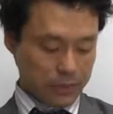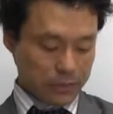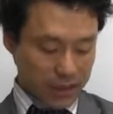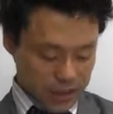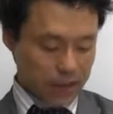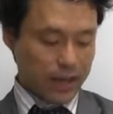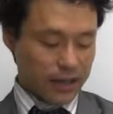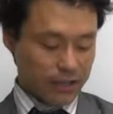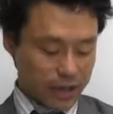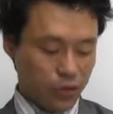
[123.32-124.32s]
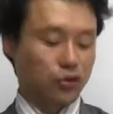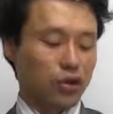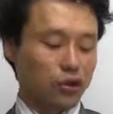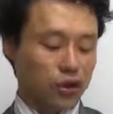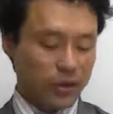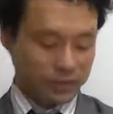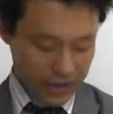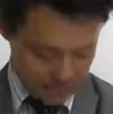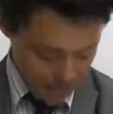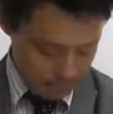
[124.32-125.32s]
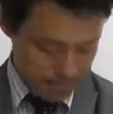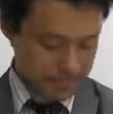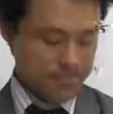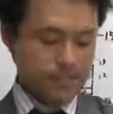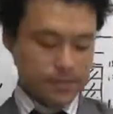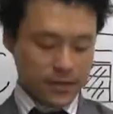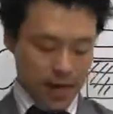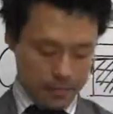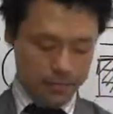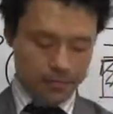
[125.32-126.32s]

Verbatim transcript: まあ、しっかり、まあ、読んでおいてください。はい